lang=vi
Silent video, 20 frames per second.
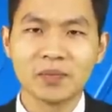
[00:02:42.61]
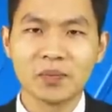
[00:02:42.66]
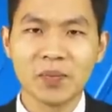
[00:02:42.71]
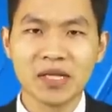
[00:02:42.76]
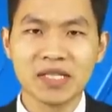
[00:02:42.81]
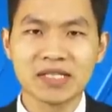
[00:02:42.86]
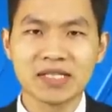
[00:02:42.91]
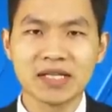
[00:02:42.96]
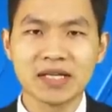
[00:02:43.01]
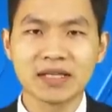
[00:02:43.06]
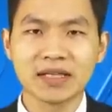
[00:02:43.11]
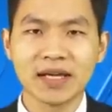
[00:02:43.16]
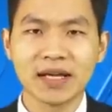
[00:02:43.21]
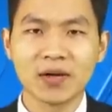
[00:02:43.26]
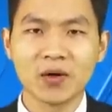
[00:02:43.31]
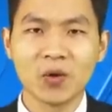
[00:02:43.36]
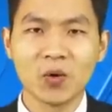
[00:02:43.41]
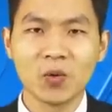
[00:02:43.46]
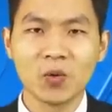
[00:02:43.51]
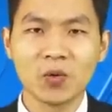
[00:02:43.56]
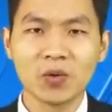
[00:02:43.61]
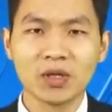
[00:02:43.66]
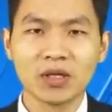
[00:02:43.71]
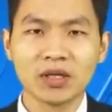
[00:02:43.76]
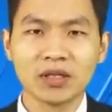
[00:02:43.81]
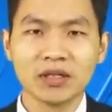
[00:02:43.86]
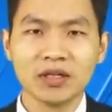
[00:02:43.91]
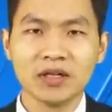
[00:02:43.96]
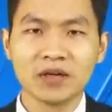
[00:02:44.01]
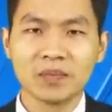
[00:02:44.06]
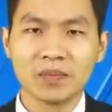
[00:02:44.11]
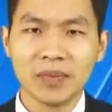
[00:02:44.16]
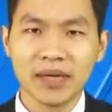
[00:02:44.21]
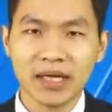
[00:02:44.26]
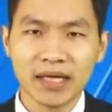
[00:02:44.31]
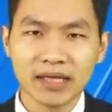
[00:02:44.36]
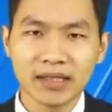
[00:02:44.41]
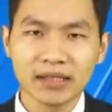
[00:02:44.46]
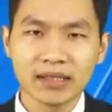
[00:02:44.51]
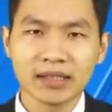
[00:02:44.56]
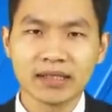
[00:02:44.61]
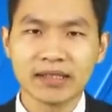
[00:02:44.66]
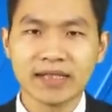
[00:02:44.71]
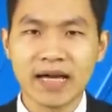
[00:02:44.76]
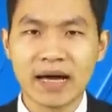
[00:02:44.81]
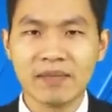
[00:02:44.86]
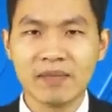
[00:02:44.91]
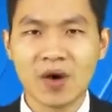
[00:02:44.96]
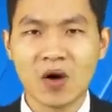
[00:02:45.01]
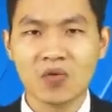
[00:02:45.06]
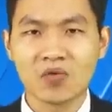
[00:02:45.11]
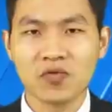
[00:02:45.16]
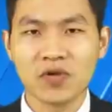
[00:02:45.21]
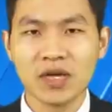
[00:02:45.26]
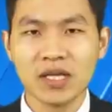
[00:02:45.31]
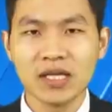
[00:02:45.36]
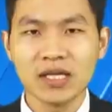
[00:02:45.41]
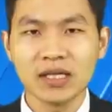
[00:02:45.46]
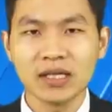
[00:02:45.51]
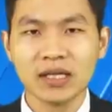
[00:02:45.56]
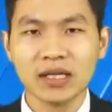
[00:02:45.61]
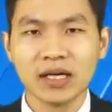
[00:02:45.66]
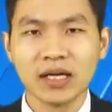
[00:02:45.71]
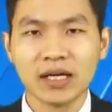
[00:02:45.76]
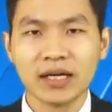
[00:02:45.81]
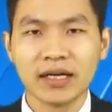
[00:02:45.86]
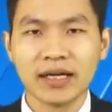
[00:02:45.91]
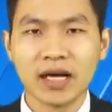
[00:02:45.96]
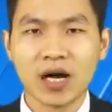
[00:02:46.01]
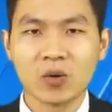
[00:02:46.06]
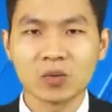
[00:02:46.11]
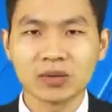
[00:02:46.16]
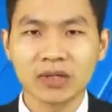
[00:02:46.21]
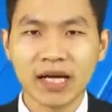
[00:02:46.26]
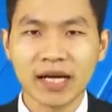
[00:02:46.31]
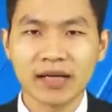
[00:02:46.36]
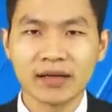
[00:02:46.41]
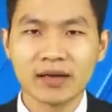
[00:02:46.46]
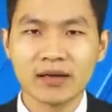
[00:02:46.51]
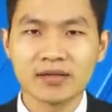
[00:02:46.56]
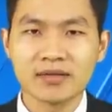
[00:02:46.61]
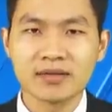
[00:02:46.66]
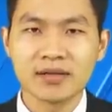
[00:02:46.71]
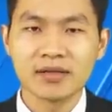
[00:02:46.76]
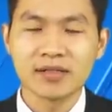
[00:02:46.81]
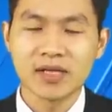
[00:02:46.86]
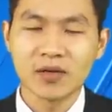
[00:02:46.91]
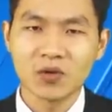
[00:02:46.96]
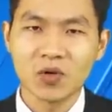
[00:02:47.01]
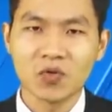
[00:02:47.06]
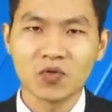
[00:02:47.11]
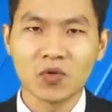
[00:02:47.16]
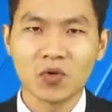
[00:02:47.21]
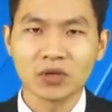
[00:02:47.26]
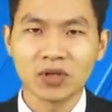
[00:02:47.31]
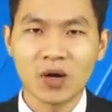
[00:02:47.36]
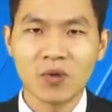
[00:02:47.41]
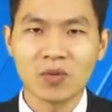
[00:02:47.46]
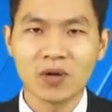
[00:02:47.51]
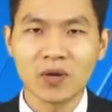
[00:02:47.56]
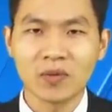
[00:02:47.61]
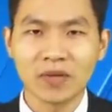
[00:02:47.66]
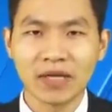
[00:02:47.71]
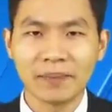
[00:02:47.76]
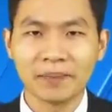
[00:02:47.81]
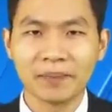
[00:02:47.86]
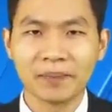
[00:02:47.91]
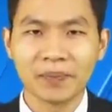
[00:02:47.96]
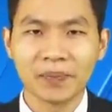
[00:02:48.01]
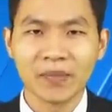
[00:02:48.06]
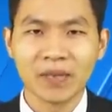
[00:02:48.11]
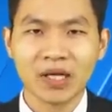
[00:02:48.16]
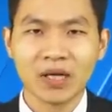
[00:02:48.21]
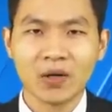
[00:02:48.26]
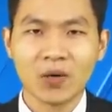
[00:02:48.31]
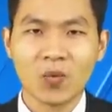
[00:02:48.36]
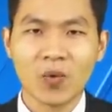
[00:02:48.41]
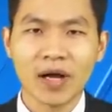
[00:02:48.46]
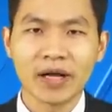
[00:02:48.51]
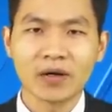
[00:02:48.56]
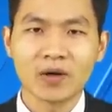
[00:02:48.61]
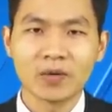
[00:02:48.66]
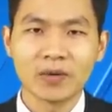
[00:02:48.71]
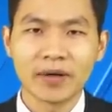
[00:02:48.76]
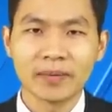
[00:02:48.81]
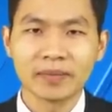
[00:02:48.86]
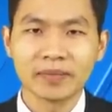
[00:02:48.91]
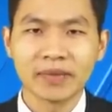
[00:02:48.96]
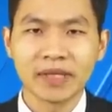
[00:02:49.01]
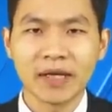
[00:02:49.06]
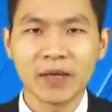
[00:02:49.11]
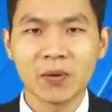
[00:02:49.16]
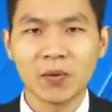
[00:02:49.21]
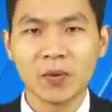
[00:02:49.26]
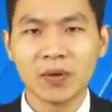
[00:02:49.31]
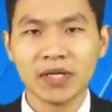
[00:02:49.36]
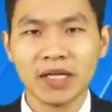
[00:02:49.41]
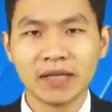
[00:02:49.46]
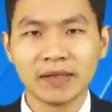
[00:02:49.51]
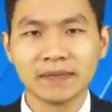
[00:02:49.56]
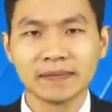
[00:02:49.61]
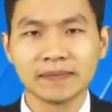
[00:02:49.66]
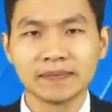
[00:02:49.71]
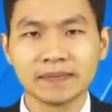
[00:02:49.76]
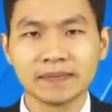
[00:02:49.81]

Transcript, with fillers: binh sĩ tại ngũ được miễn giảm học phí khi học tại cơ sở giáo dục phổ thông công lập, ngoài công lập theo quy định.